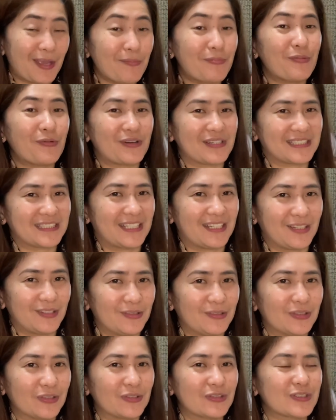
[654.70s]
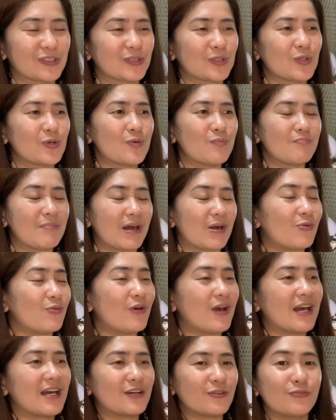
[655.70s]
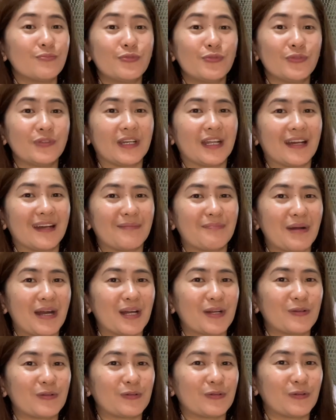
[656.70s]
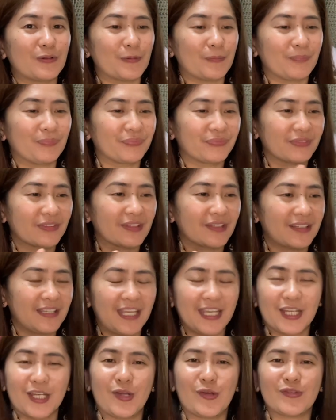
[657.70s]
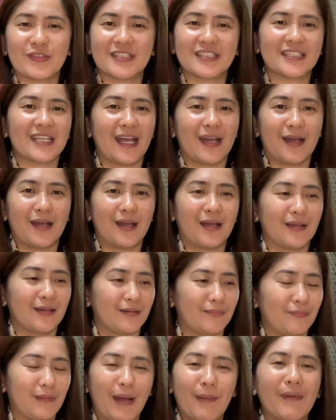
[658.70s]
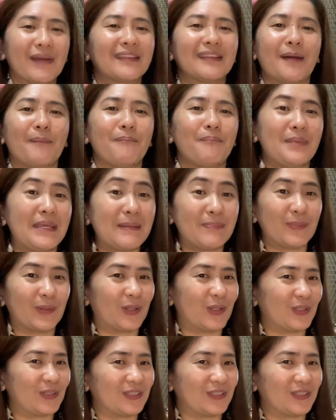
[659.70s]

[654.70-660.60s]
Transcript: Yan po kasi ako. Gusto kong makuha ko muna bago ko i-announce sa mga madlang people.